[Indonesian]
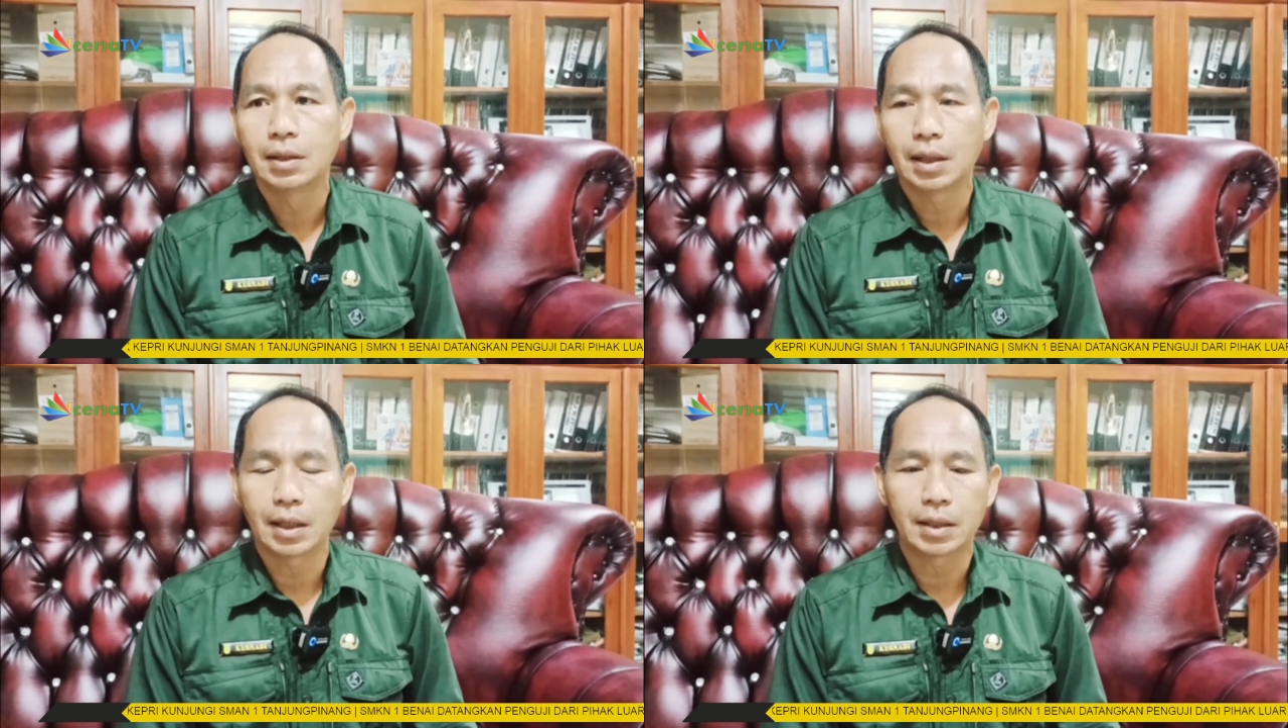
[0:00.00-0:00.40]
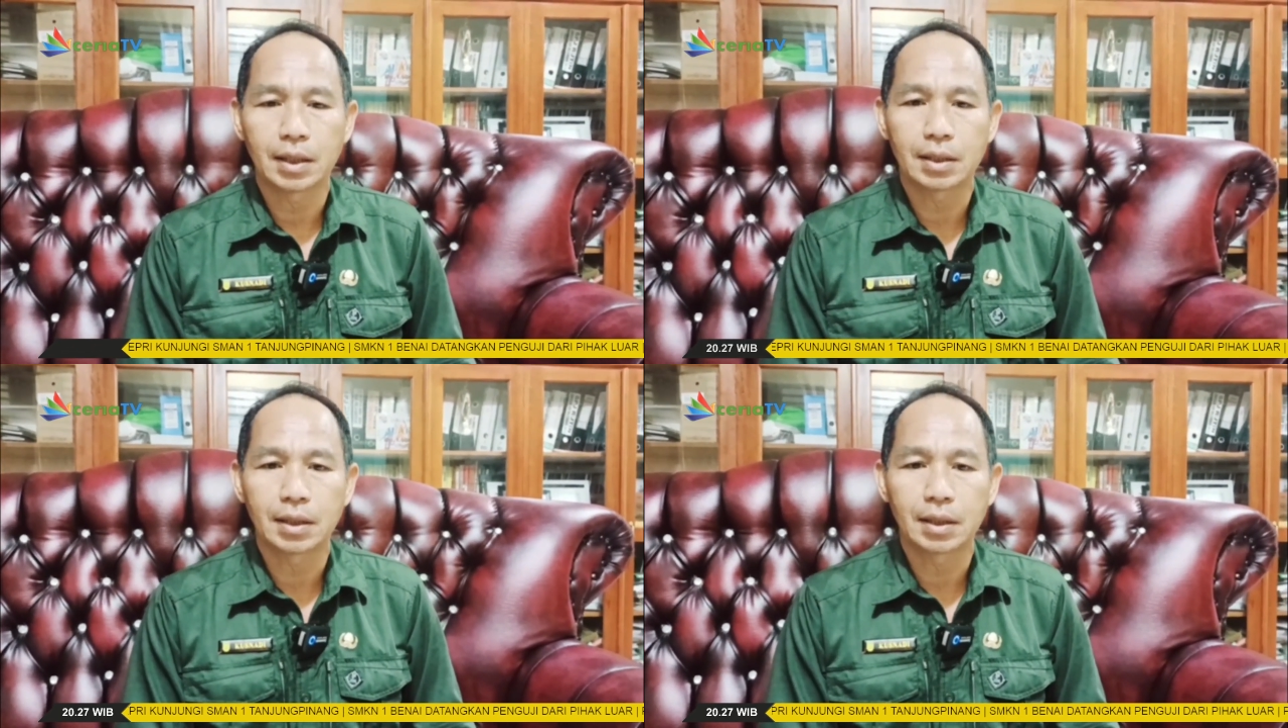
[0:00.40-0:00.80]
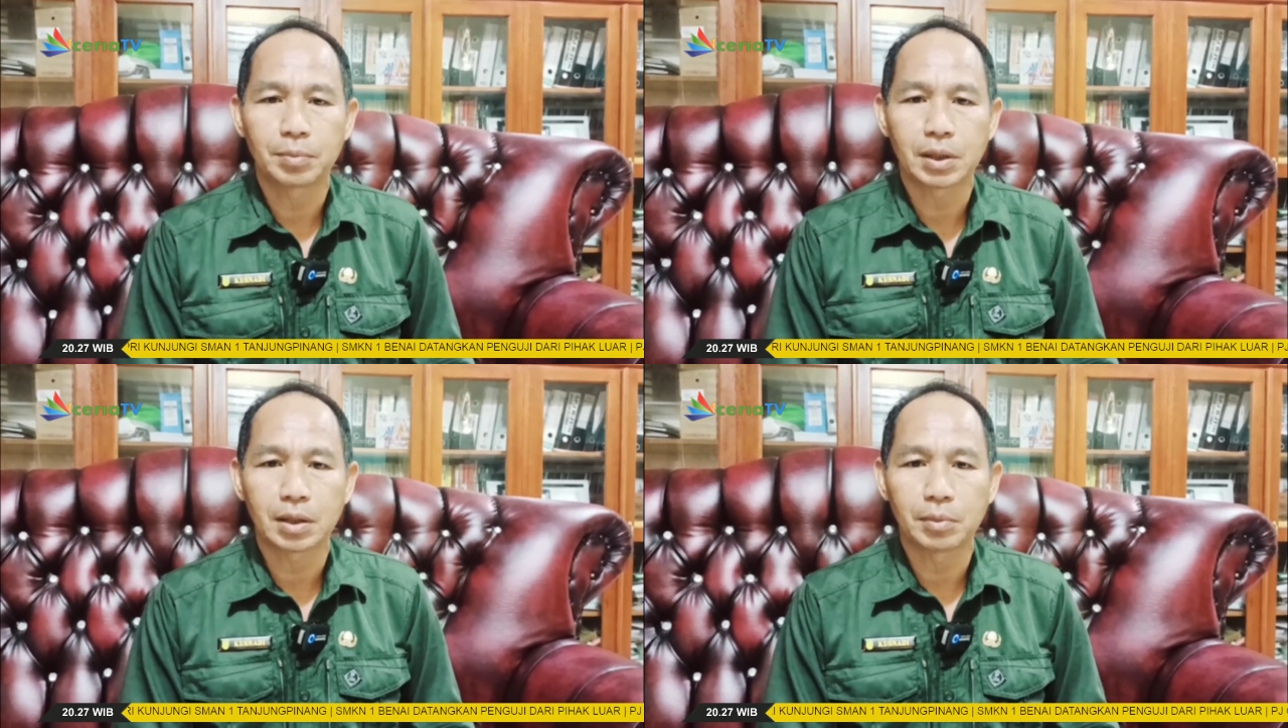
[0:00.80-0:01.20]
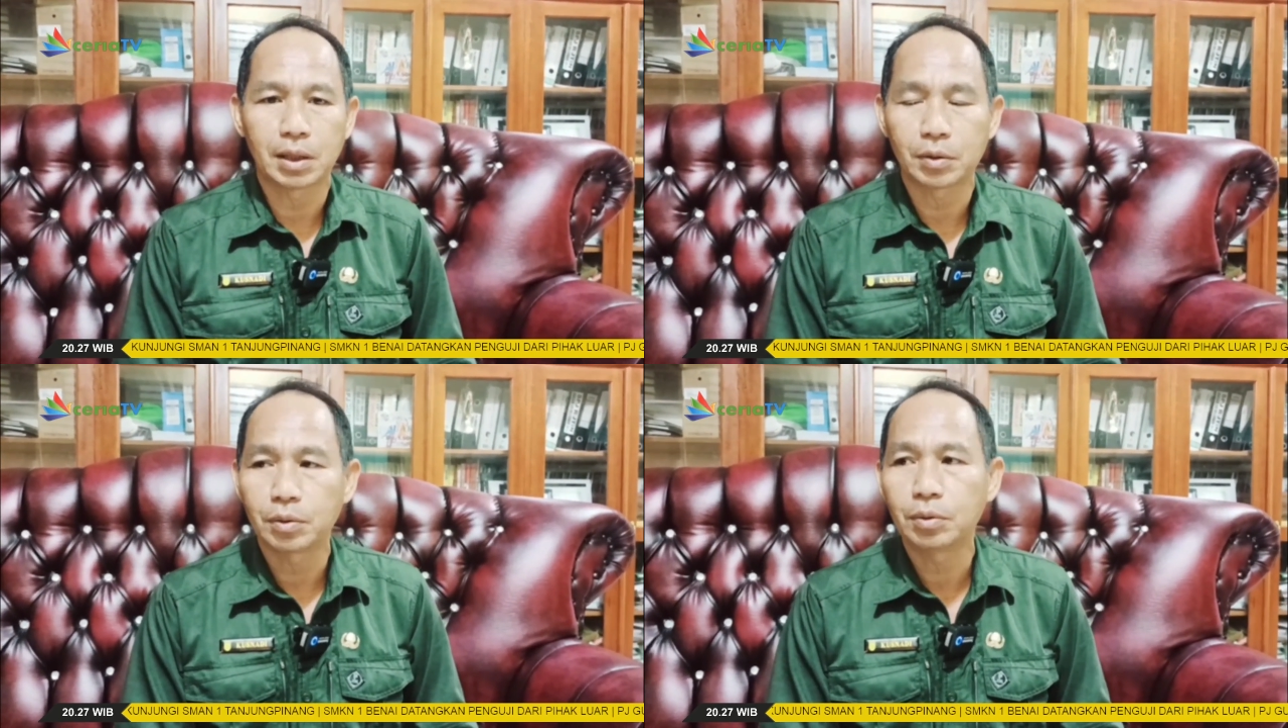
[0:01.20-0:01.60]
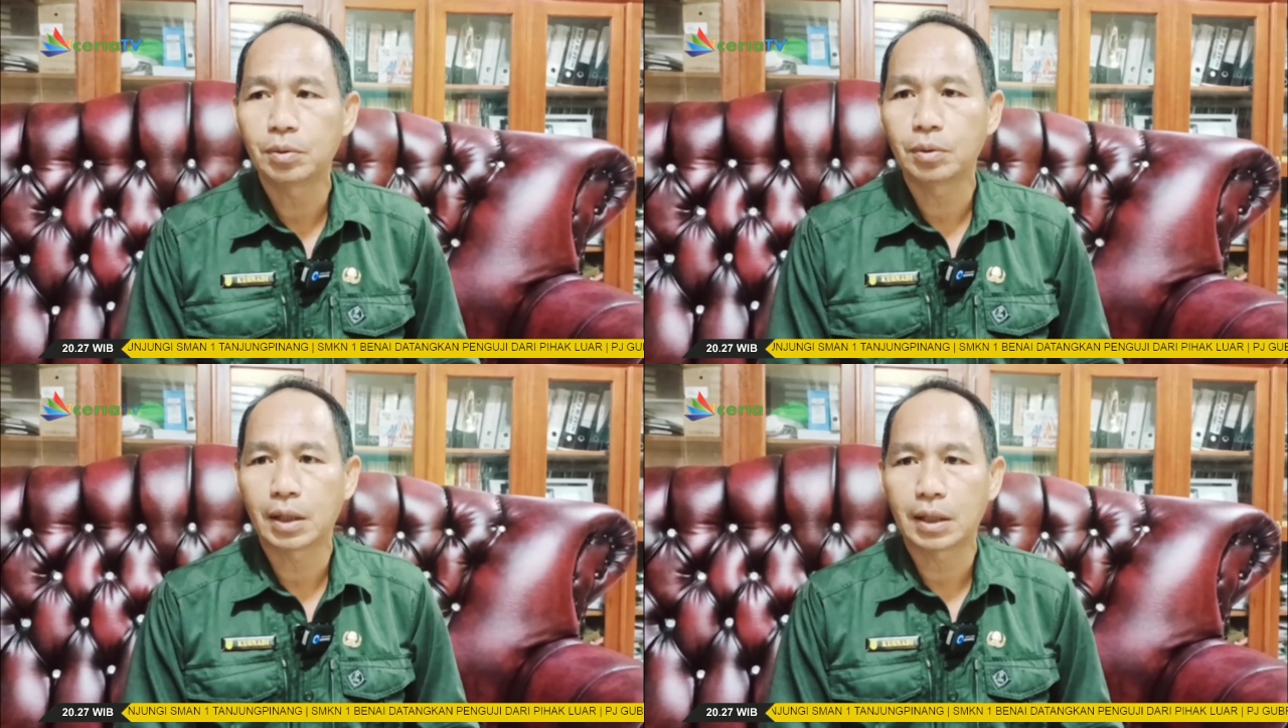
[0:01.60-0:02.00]
ada yang dari
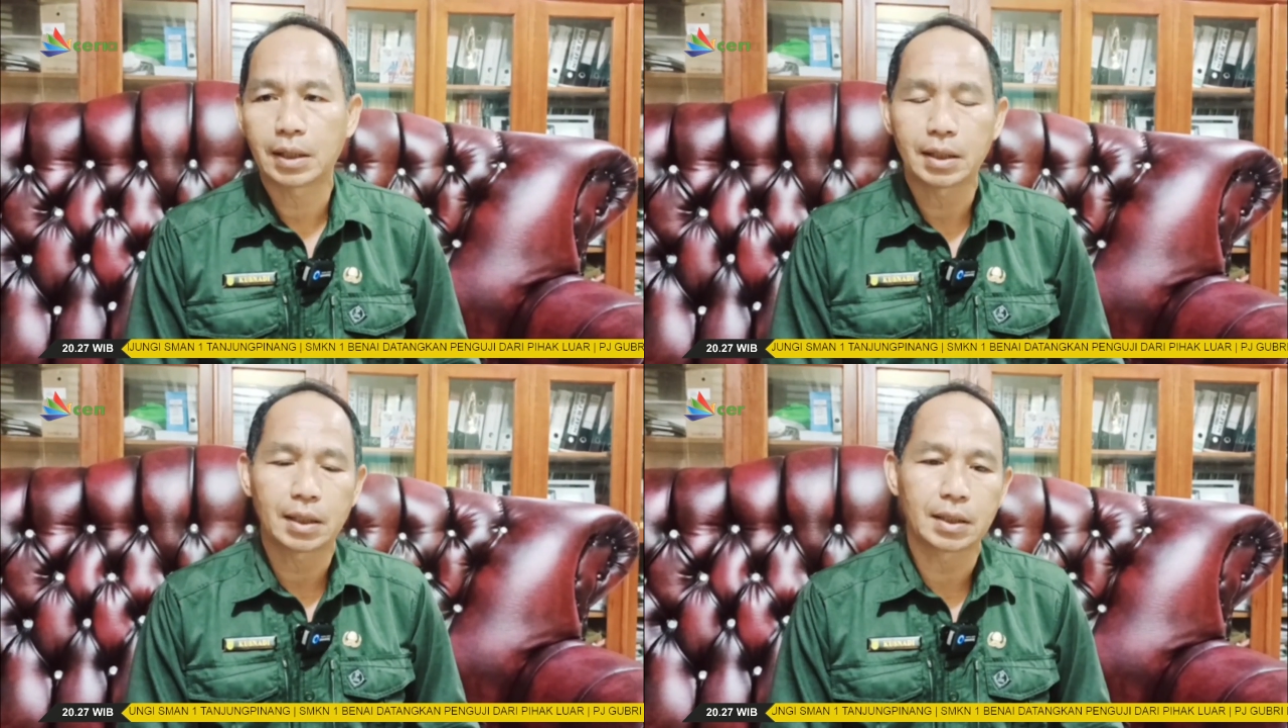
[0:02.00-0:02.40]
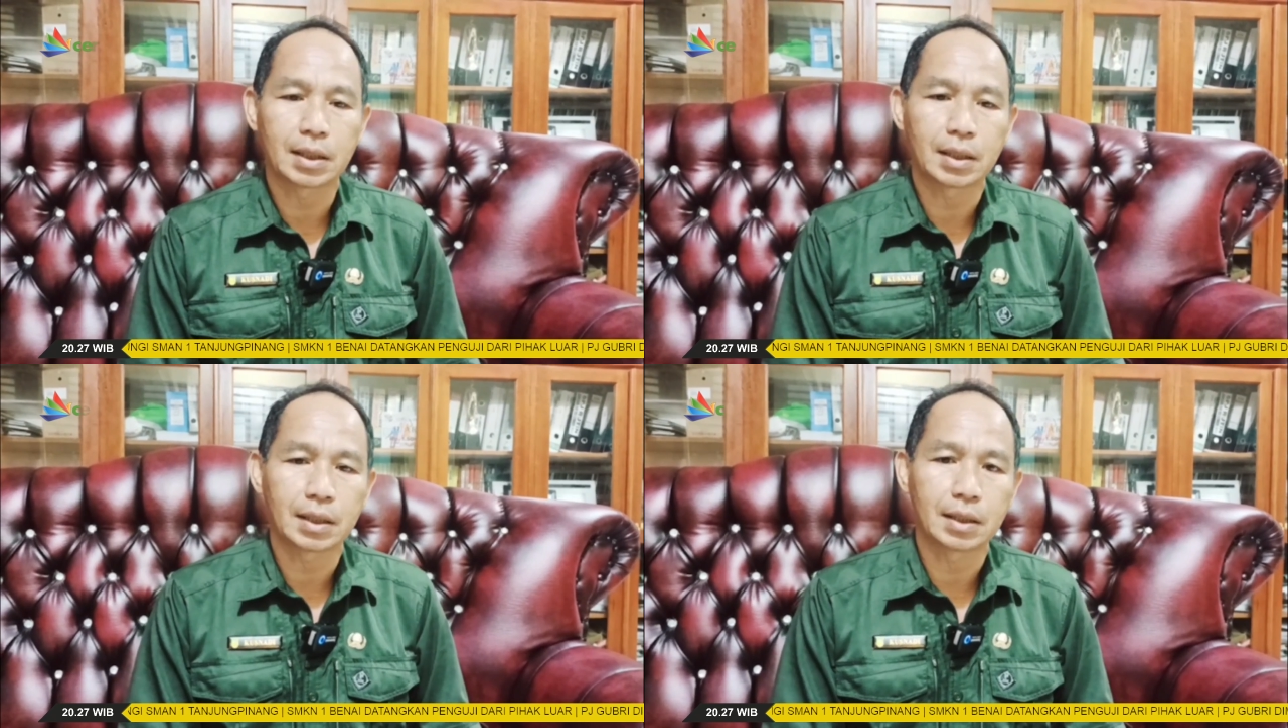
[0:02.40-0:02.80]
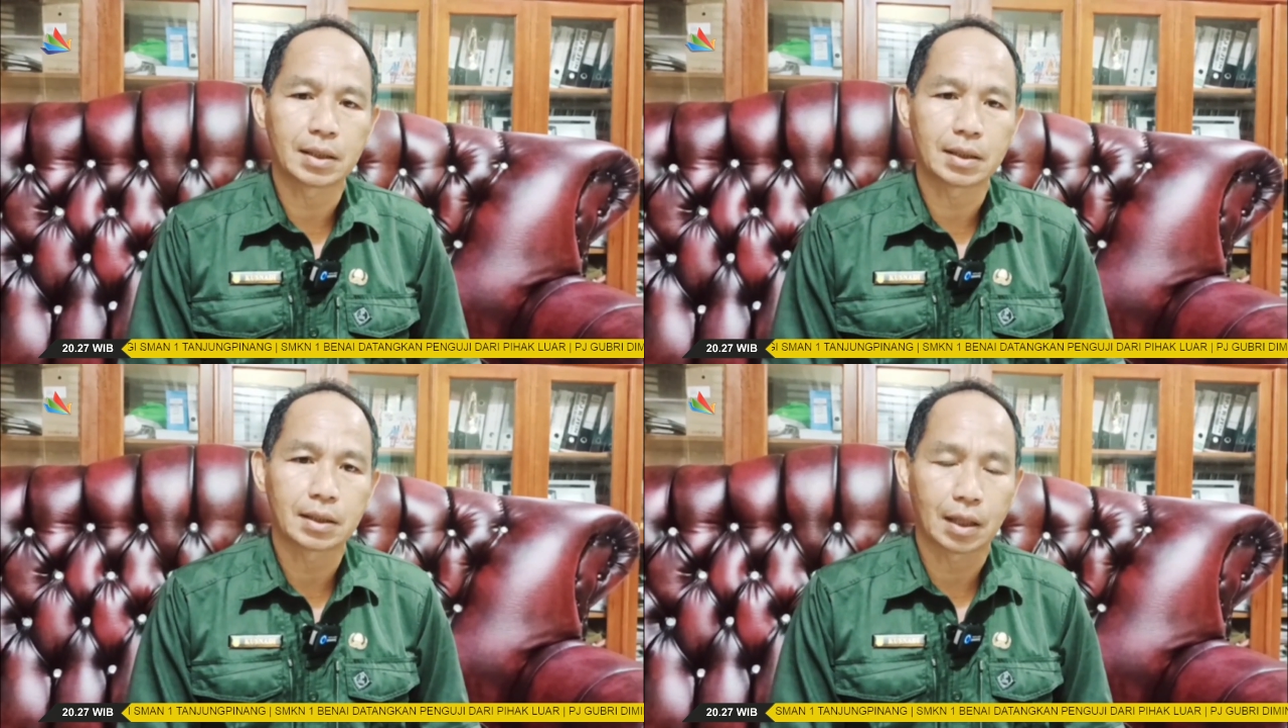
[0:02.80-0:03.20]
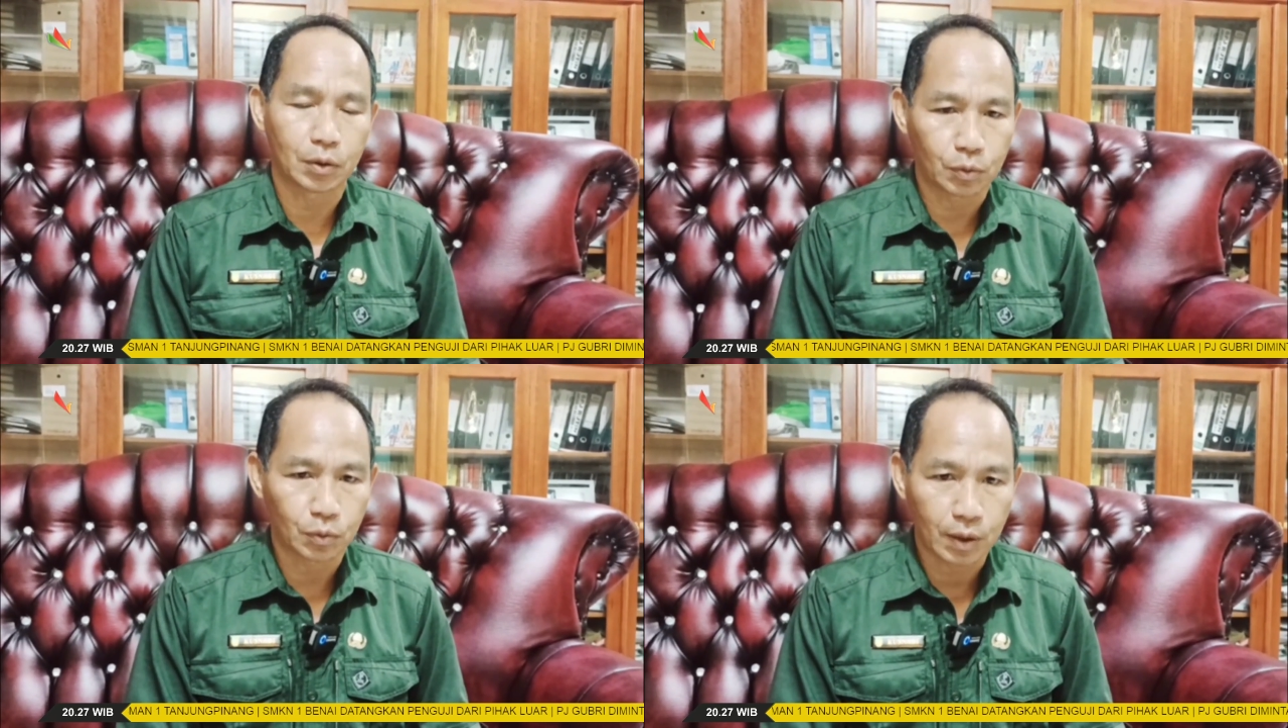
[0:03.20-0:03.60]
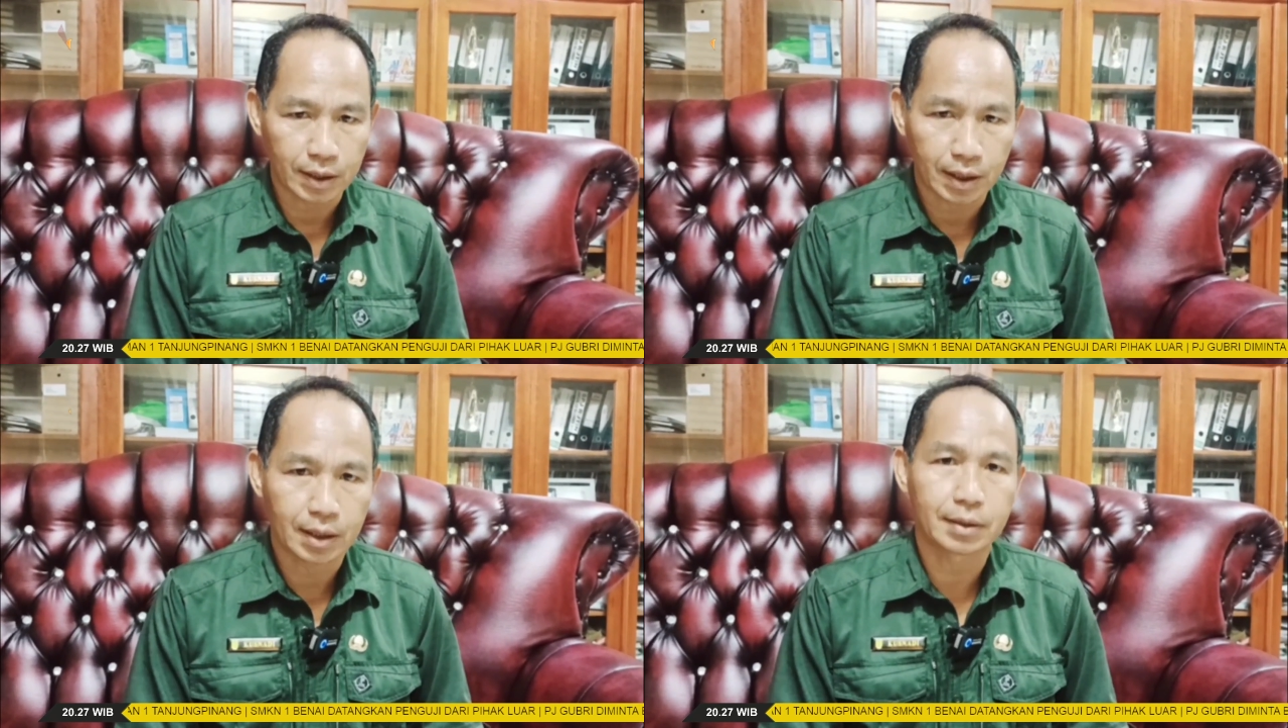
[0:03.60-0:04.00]
Pekanbaru, ada yang dari Taluk
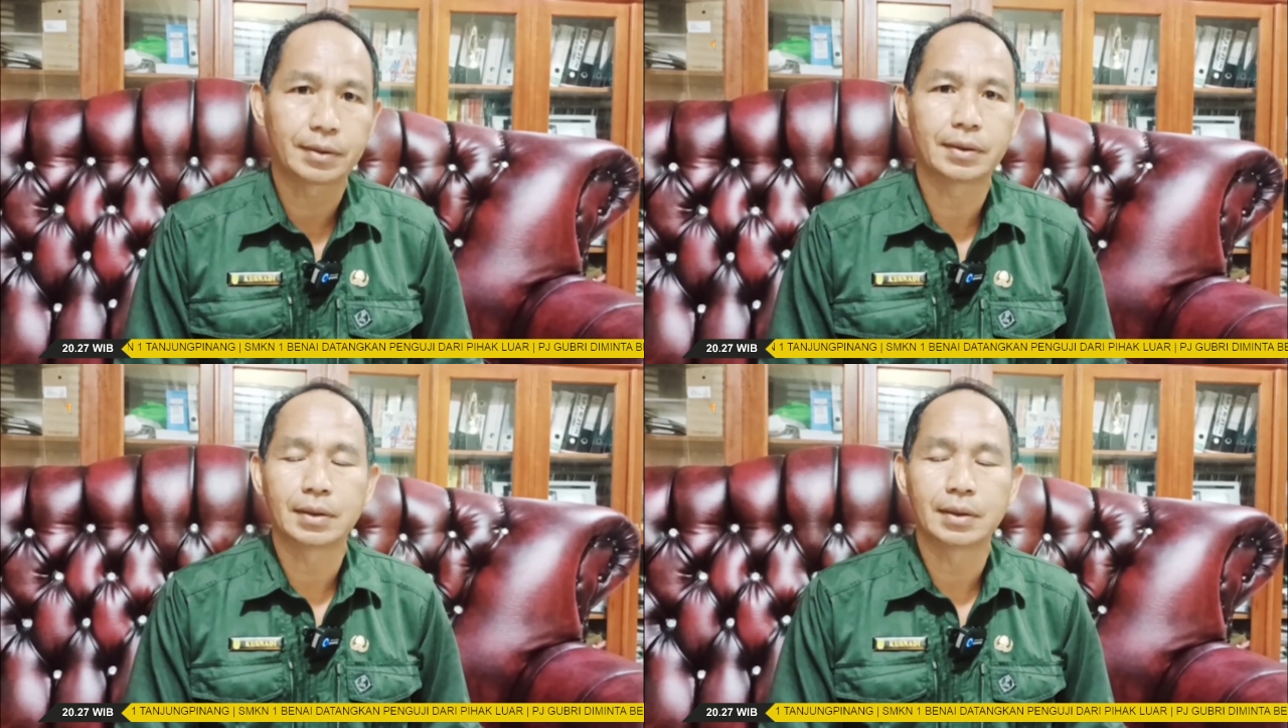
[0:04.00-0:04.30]
Kuantan.